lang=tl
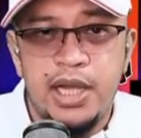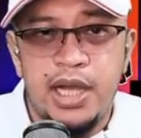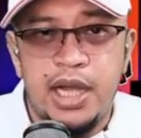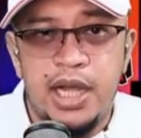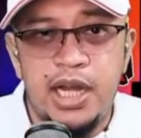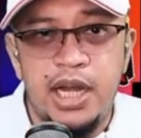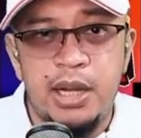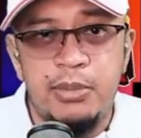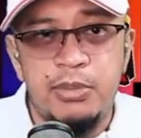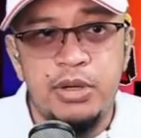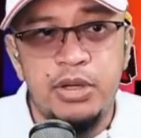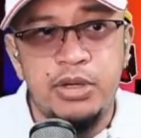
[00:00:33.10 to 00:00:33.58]

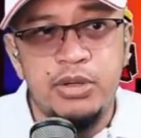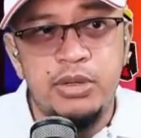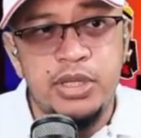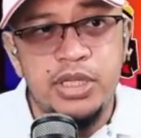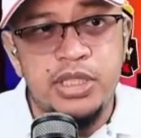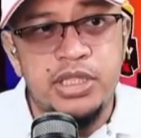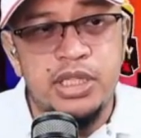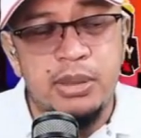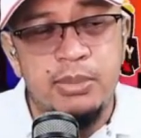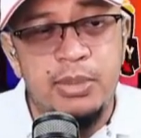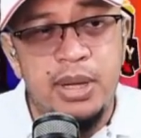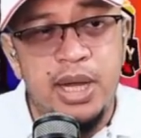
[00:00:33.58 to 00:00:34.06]
Alam mo, nung
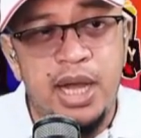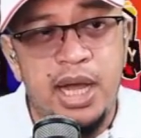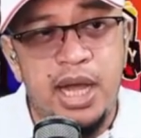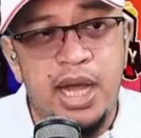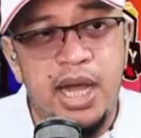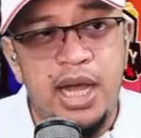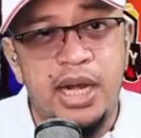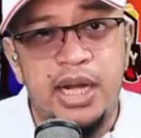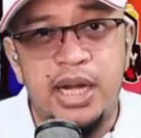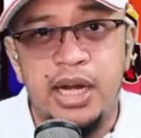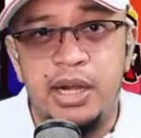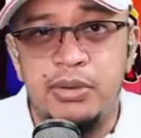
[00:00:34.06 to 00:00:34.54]
isang
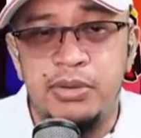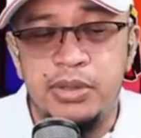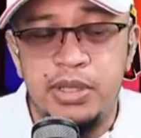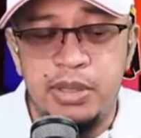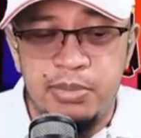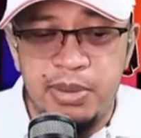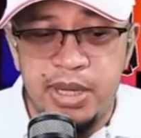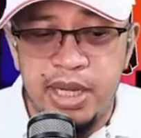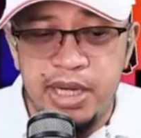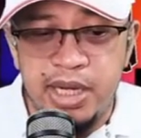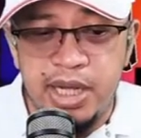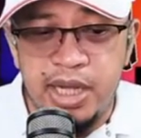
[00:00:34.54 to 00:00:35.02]
mga araw, di
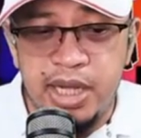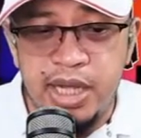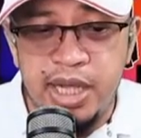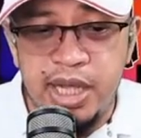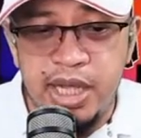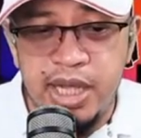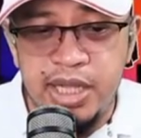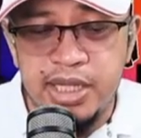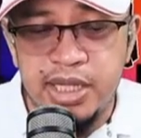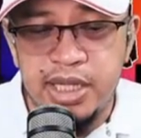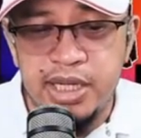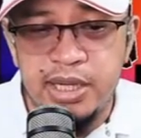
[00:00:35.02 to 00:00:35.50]
ba,
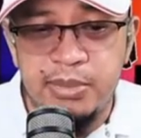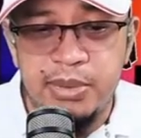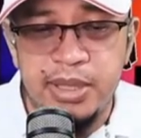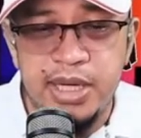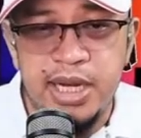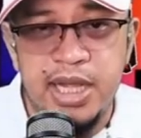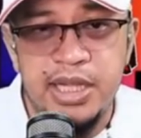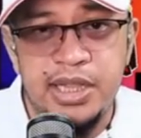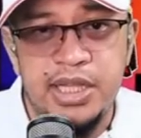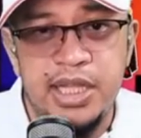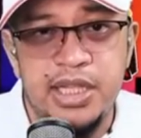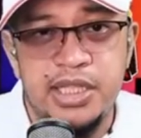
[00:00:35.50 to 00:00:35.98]
nakikita naman
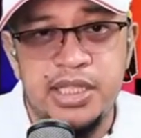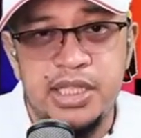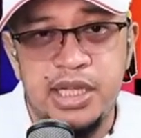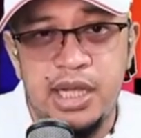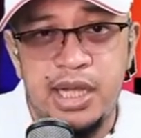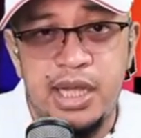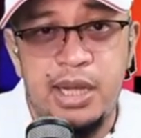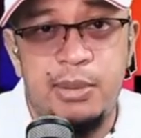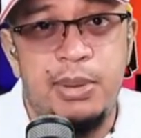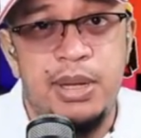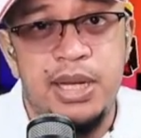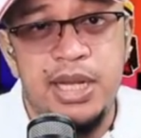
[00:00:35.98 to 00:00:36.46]
natin
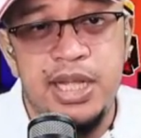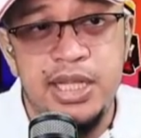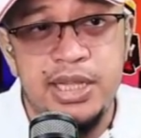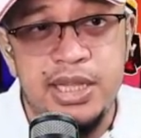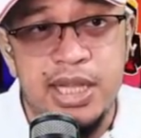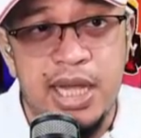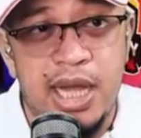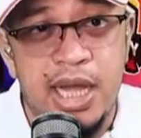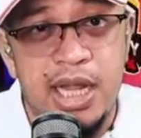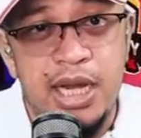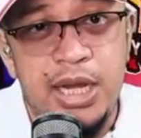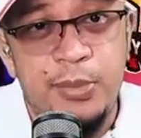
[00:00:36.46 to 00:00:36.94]
sa
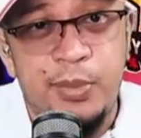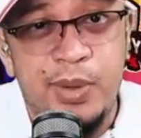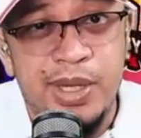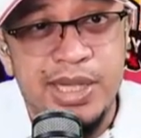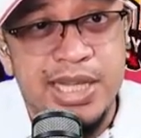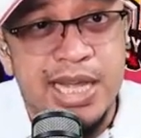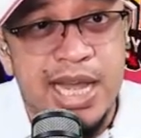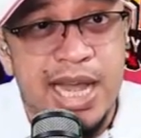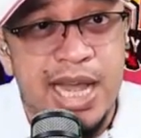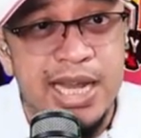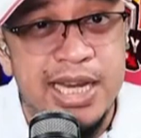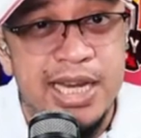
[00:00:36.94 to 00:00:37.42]
balita, kaliwat
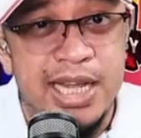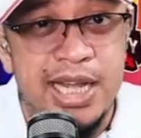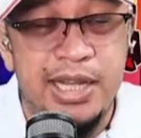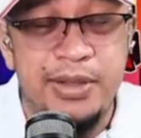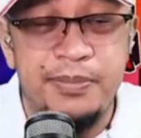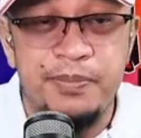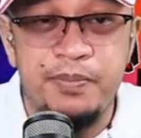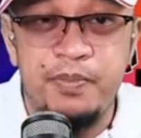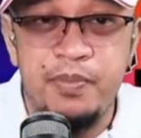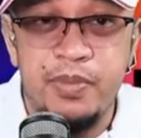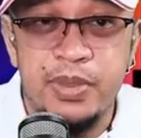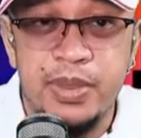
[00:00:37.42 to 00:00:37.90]

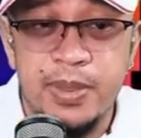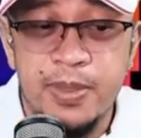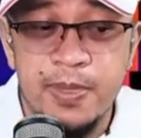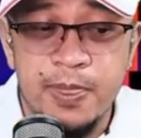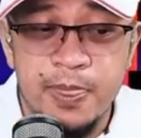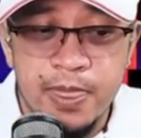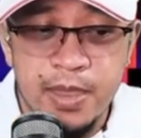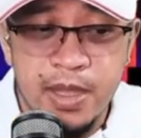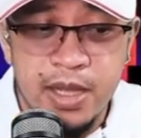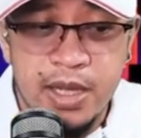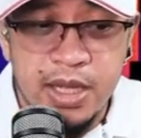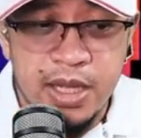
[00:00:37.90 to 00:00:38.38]
kanan.
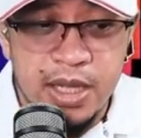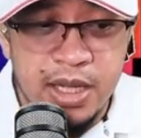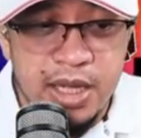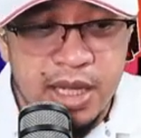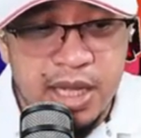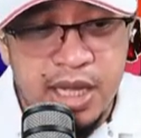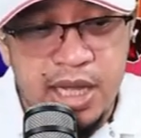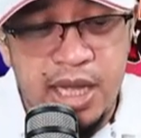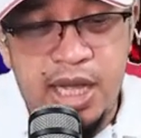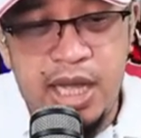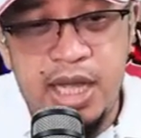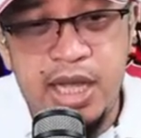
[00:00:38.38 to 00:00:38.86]

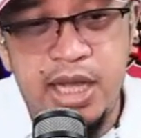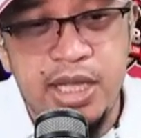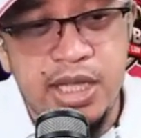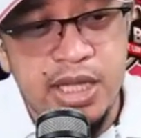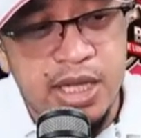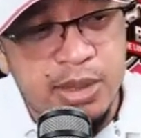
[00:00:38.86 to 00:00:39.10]
Ah,